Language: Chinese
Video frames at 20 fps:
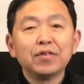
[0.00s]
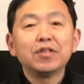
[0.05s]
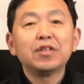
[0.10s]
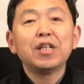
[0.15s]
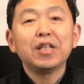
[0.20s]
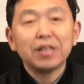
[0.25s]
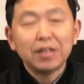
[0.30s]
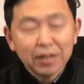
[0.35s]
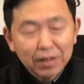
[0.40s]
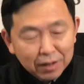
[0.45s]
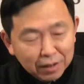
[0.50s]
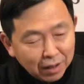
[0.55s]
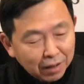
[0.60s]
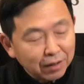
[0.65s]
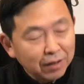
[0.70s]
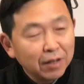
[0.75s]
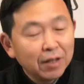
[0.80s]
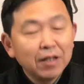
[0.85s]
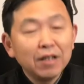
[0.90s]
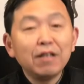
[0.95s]
这些呢，
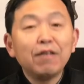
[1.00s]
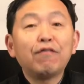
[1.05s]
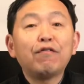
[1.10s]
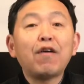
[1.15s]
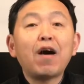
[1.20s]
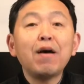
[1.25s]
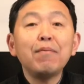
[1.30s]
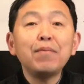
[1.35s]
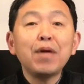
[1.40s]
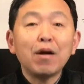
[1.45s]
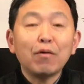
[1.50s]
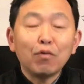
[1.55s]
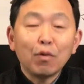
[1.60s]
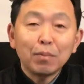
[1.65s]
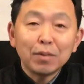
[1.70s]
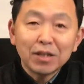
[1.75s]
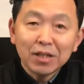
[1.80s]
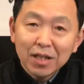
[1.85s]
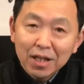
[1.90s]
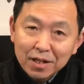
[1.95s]
一方面我
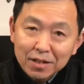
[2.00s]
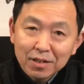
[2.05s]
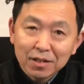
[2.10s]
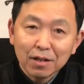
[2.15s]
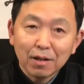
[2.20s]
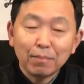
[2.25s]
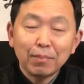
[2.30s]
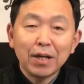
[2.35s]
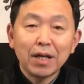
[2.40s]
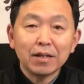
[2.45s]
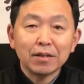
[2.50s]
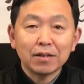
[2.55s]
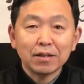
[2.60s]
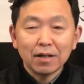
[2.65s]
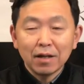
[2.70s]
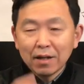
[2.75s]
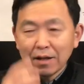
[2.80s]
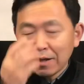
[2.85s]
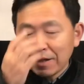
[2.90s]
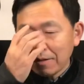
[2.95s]
们谴责骗子，
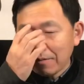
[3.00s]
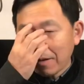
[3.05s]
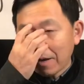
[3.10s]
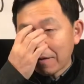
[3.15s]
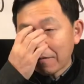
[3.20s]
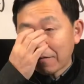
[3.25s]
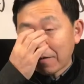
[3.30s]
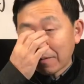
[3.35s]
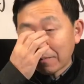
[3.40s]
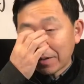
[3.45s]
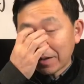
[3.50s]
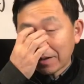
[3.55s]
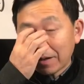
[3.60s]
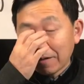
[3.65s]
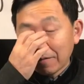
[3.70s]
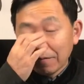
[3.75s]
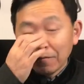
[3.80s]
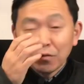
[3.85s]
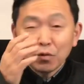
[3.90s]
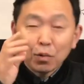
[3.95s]
另外一方面呢，
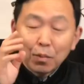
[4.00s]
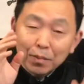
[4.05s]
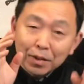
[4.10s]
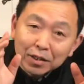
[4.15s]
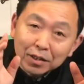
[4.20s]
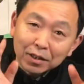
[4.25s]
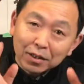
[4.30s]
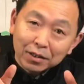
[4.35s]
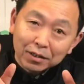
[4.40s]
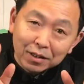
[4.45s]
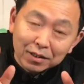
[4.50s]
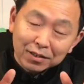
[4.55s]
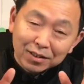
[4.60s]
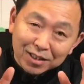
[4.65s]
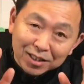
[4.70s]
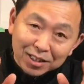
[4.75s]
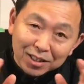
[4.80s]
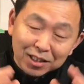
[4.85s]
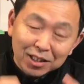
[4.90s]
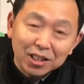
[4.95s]
我们可能
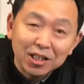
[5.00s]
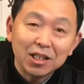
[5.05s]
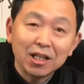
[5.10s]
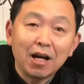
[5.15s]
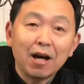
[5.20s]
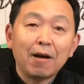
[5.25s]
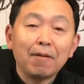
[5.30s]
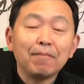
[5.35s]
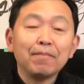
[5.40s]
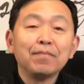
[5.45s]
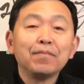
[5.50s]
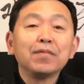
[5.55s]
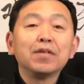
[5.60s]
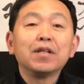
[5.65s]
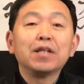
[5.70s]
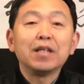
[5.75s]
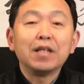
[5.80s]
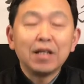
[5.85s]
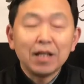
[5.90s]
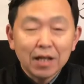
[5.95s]
自己啊，
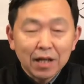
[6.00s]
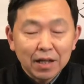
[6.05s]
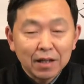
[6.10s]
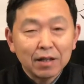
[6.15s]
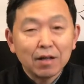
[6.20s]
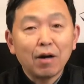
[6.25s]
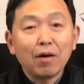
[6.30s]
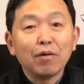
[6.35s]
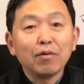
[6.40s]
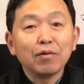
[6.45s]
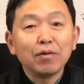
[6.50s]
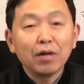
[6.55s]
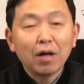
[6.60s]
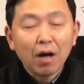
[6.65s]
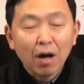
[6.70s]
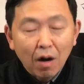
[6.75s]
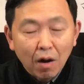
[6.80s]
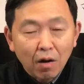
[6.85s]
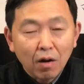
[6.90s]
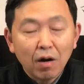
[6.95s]
也要
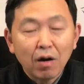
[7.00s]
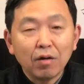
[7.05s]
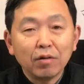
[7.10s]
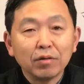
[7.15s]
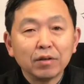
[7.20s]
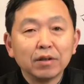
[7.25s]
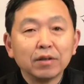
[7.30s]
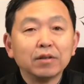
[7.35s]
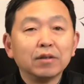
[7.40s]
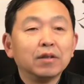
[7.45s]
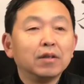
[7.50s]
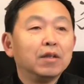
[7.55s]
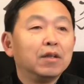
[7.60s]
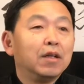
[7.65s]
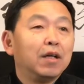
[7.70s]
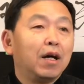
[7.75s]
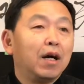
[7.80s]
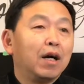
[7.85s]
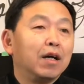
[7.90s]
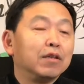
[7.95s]
好好的
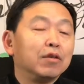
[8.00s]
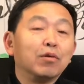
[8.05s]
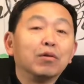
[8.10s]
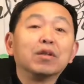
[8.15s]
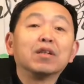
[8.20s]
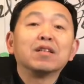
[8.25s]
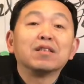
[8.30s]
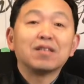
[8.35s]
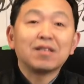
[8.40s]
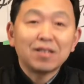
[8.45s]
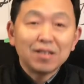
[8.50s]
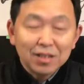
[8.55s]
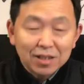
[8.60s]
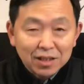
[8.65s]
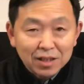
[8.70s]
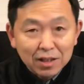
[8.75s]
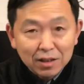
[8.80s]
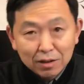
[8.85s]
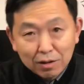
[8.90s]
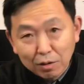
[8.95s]
啊，有一个自
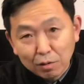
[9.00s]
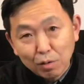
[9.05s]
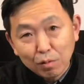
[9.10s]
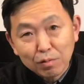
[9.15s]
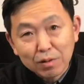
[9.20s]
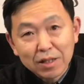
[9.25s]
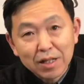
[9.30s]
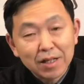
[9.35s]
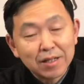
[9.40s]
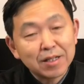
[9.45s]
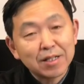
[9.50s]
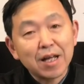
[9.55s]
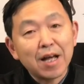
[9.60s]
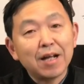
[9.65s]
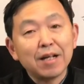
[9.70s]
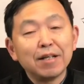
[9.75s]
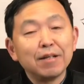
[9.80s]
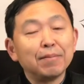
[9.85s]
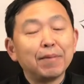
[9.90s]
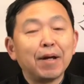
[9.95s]
省的空间
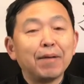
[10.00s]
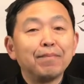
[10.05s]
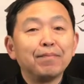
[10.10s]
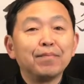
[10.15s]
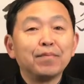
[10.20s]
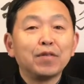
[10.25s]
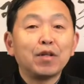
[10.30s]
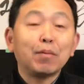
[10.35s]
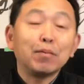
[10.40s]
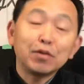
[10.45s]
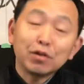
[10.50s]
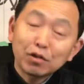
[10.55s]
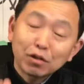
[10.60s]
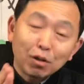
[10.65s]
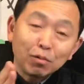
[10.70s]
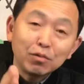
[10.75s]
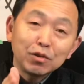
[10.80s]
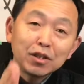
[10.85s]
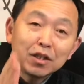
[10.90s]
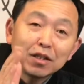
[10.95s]
在里面。那么
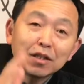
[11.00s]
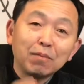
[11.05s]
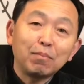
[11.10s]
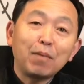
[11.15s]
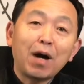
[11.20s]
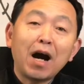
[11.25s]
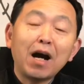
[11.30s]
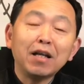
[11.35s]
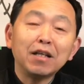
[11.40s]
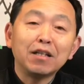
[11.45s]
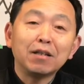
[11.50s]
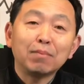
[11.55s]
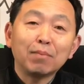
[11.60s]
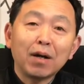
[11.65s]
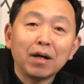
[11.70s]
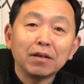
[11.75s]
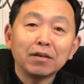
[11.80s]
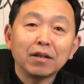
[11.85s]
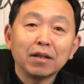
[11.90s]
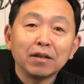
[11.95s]
从这个蚂蚁
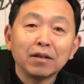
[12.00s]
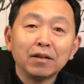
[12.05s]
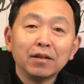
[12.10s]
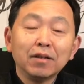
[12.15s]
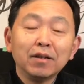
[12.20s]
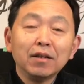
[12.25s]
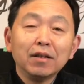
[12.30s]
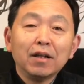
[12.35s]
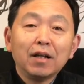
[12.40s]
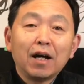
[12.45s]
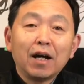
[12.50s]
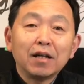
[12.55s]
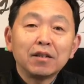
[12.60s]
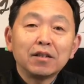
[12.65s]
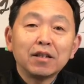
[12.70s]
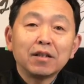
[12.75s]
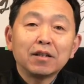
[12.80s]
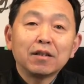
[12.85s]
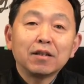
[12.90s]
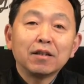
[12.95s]
帮的啊，
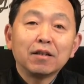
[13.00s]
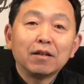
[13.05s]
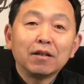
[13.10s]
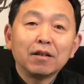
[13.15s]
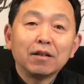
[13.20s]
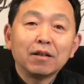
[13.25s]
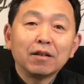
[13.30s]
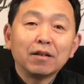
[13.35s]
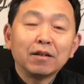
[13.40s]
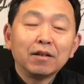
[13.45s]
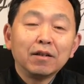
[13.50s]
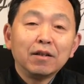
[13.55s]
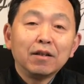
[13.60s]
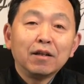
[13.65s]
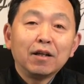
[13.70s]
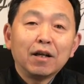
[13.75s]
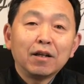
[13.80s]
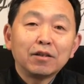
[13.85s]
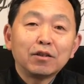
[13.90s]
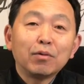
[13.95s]
这个
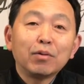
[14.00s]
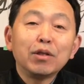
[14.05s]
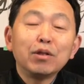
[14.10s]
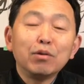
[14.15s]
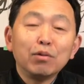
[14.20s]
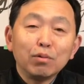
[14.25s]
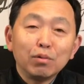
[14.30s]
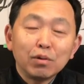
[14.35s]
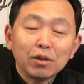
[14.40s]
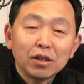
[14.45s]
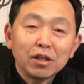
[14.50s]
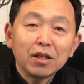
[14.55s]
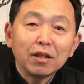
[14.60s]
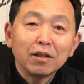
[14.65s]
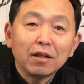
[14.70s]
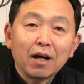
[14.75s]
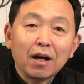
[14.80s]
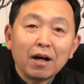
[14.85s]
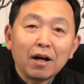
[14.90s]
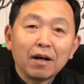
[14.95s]
啊这位女
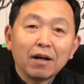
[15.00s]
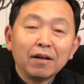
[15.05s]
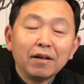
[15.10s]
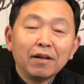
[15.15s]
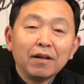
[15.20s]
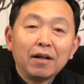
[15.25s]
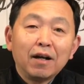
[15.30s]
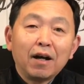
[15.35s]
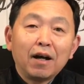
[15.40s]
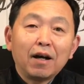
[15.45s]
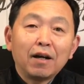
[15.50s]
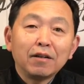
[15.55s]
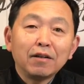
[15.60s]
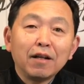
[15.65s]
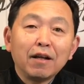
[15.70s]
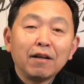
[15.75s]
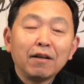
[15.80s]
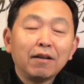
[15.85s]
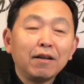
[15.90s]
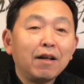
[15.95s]
性啊啊
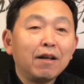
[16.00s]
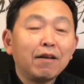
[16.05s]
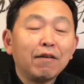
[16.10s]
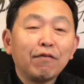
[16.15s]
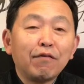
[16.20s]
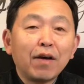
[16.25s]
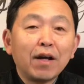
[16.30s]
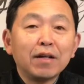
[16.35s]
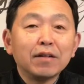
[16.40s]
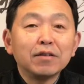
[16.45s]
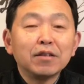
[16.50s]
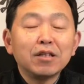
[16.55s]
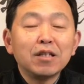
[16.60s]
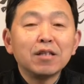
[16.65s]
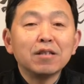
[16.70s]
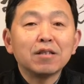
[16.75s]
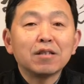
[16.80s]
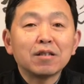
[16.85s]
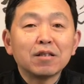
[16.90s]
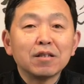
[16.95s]
那那一番
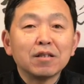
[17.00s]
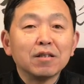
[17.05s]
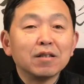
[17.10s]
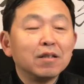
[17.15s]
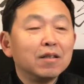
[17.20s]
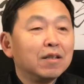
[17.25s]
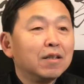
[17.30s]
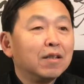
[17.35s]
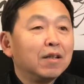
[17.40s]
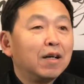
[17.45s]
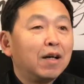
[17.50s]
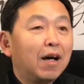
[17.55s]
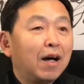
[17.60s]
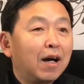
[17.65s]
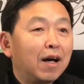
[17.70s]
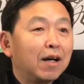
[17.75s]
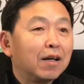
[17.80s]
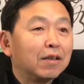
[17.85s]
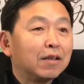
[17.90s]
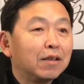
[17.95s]
近似
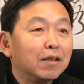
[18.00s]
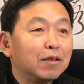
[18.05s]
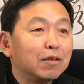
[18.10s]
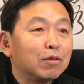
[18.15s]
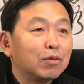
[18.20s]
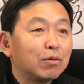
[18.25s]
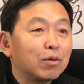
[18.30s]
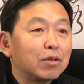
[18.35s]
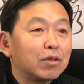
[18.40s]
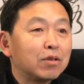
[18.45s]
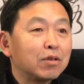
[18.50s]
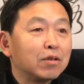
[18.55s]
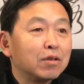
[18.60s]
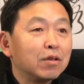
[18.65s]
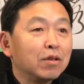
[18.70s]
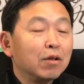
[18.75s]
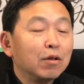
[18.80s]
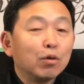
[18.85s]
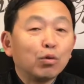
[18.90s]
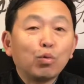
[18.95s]
啊，可以说
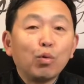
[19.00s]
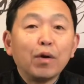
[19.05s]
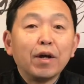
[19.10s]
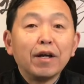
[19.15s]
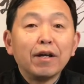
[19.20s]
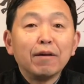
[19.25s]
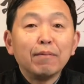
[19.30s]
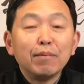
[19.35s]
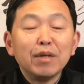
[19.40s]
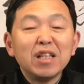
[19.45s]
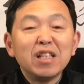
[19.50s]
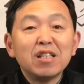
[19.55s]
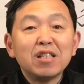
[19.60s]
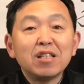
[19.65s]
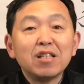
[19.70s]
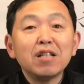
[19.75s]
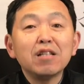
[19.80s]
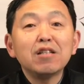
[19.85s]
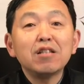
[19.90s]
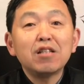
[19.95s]
是鬼迷
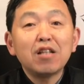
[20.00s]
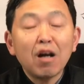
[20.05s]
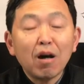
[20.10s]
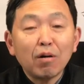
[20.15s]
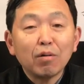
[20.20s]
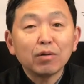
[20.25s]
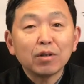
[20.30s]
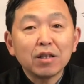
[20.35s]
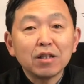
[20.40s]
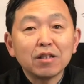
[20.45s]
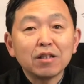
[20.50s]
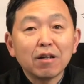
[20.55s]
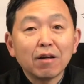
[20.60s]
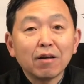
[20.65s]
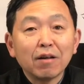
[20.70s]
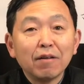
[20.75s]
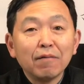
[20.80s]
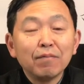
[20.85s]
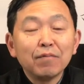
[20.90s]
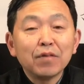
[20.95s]
心窍的一
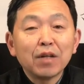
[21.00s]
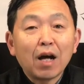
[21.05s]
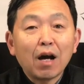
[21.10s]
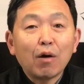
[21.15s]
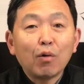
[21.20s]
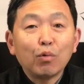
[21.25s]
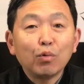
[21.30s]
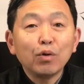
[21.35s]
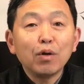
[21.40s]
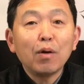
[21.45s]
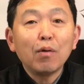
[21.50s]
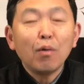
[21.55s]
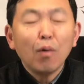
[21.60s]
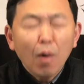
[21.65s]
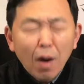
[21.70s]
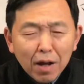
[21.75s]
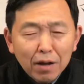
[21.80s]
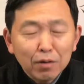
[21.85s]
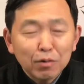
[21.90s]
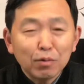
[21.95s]
些啊胡言
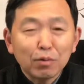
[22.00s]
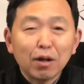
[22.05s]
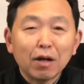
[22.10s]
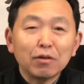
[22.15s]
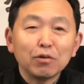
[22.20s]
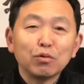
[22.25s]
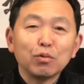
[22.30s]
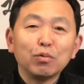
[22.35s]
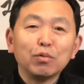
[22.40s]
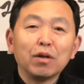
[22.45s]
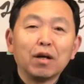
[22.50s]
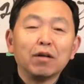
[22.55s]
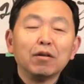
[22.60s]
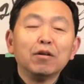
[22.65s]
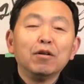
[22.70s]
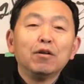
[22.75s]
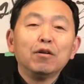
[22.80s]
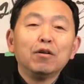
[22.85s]
乱语当中啊。